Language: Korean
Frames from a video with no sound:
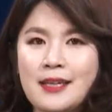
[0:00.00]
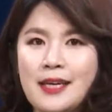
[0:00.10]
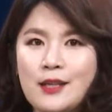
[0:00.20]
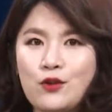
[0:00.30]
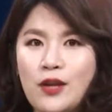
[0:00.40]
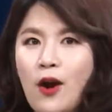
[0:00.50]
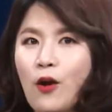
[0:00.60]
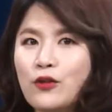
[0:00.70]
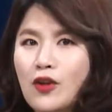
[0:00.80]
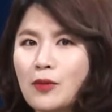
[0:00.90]
in 뒤에
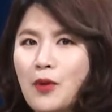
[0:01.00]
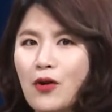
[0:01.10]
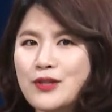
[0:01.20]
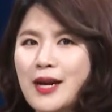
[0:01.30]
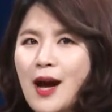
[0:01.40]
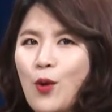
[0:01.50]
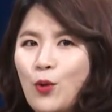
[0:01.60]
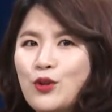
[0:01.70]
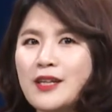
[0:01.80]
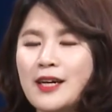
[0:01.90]
어떤 명사가
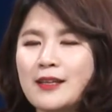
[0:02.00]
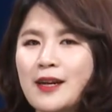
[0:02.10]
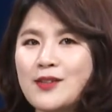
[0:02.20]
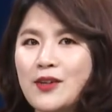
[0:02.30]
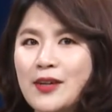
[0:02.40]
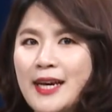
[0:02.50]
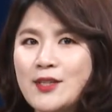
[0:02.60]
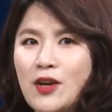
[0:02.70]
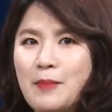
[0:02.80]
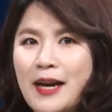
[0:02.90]
오느냐에 따라서 이렇게
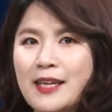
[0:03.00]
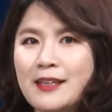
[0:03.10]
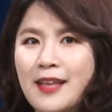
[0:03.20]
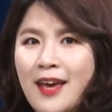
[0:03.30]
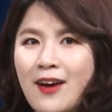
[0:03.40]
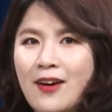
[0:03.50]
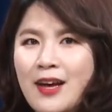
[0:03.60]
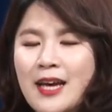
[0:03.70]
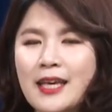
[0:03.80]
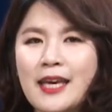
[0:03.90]
해석이 바뀌는데요.
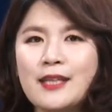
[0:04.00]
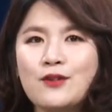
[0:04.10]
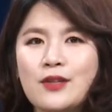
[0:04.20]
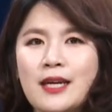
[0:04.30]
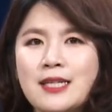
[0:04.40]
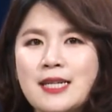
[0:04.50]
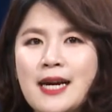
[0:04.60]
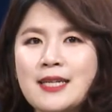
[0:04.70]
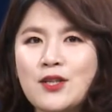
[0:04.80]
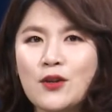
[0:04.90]
in 뒤에
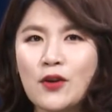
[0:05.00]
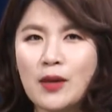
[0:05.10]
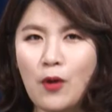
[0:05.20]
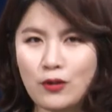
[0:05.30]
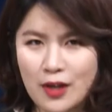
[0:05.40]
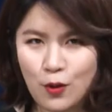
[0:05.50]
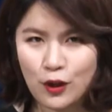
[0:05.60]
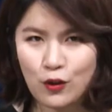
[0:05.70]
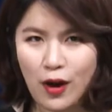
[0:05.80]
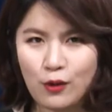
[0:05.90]
시간 성격의 명사가
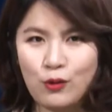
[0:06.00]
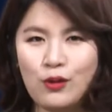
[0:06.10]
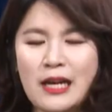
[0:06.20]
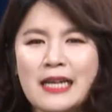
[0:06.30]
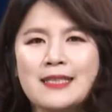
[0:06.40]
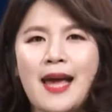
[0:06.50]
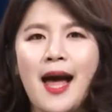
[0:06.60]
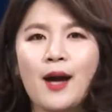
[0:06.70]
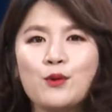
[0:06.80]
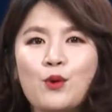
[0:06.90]
오기도 하고
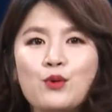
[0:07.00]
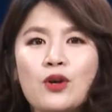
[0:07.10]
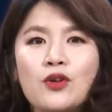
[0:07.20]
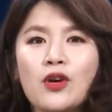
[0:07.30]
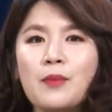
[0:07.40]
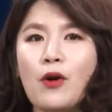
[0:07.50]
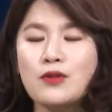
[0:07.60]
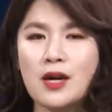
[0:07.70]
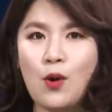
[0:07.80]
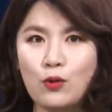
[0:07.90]
장소 성격의
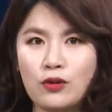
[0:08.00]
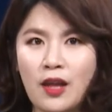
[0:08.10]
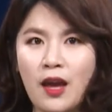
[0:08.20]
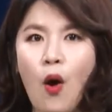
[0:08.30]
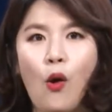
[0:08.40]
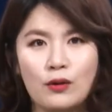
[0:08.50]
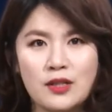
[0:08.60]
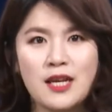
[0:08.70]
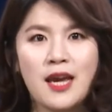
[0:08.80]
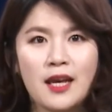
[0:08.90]
명사가 오는데
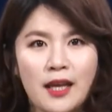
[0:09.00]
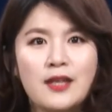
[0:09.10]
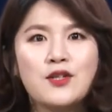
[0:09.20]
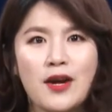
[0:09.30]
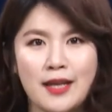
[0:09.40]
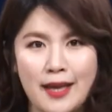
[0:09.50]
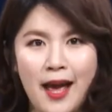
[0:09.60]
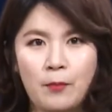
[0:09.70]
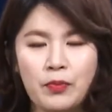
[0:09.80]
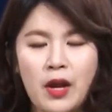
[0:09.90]
언제 in을 써야
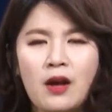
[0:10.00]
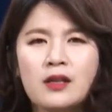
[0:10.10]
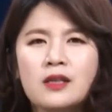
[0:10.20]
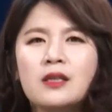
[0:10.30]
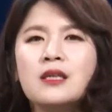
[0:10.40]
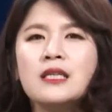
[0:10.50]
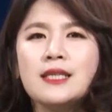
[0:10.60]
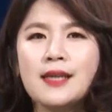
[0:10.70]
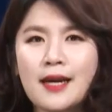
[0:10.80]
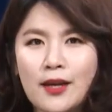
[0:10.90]
되냐. 큰
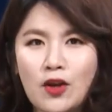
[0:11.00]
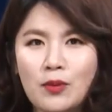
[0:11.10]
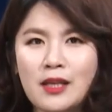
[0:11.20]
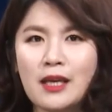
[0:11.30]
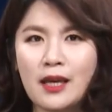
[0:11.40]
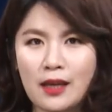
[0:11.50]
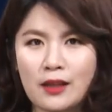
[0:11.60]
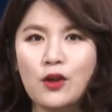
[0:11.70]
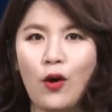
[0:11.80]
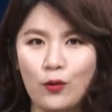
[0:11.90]
시간 개념인
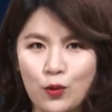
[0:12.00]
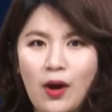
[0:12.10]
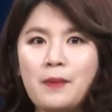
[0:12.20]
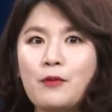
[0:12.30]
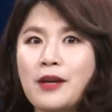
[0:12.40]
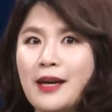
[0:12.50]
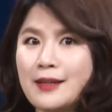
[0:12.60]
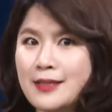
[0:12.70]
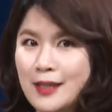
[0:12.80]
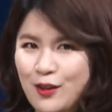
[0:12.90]
in, 연도 앞에 우리가
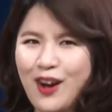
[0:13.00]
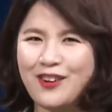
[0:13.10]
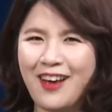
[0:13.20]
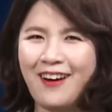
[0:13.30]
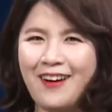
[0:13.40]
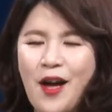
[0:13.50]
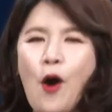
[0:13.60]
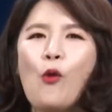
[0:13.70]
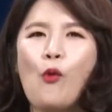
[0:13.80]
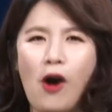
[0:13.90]
in을 쓰기도 하고요.
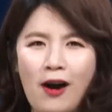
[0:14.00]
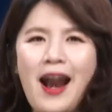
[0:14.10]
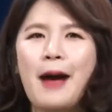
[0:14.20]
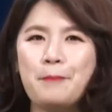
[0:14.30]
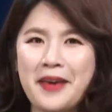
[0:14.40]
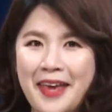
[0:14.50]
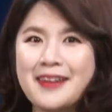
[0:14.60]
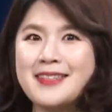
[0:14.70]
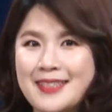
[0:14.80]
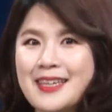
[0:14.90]
월 앞에
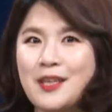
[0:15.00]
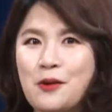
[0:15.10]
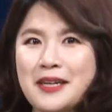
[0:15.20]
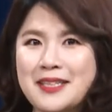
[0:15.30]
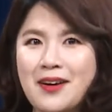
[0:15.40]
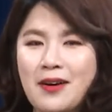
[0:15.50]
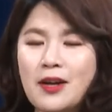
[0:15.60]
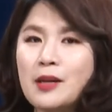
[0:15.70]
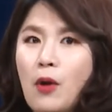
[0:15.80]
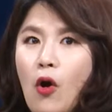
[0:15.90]
in을 쓰기도 하죠.
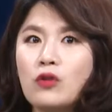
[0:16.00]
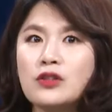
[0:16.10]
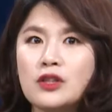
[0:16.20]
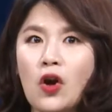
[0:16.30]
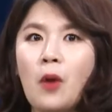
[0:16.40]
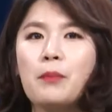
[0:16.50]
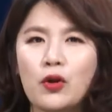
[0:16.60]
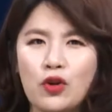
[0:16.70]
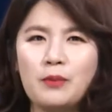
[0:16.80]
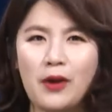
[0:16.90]
그럼 어는요?
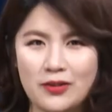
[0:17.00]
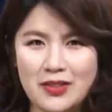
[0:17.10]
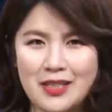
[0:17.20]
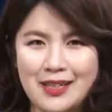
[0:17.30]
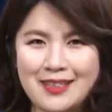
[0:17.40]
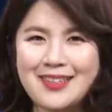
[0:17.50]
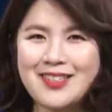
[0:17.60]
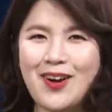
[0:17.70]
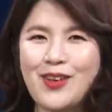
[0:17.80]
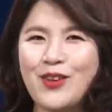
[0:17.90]
몇 월 며칠,
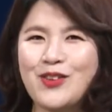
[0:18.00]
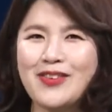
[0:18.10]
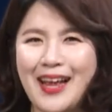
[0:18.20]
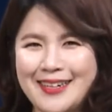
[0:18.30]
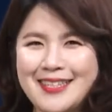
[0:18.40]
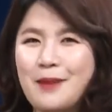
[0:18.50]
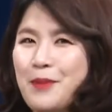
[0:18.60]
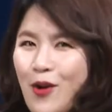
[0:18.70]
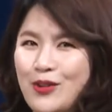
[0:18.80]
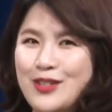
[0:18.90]
특정한 어떤 날짜 앞에
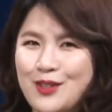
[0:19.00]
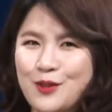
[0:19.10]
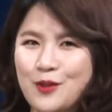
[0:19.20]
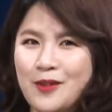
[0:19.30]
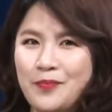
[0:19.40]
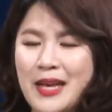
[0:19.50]
언을 쓰고